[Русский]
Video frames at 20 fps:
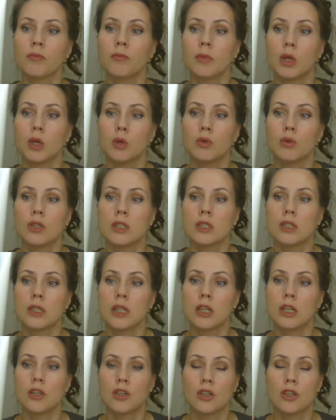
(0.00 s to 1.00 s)
Приходится
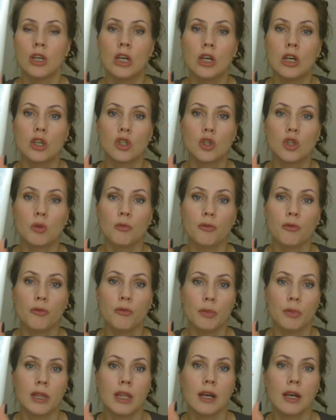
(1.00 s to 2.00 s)
даже, чтобы
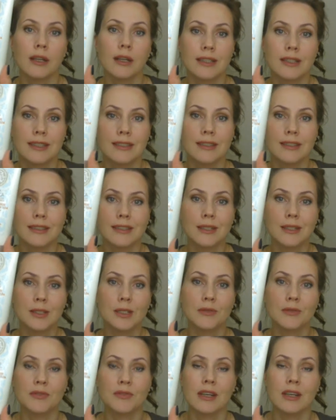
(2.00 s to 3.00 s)
впиталось
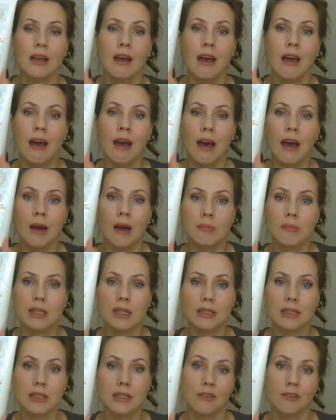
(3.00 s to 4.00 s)
интенсивно,
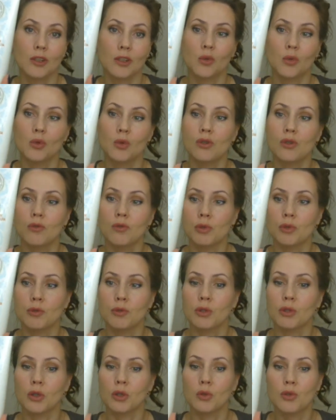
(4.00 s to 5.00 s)
массировать кожу, в
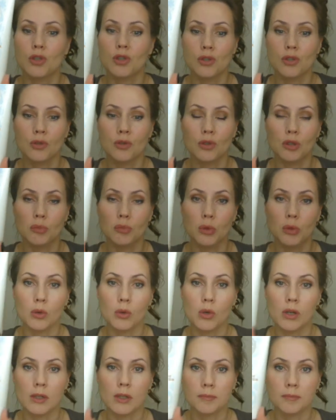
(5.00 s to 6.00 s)
общем-то, тоже что
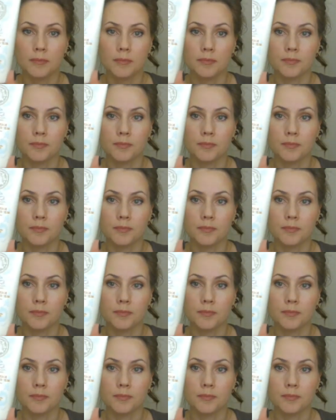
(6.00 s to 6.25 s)
неплохо.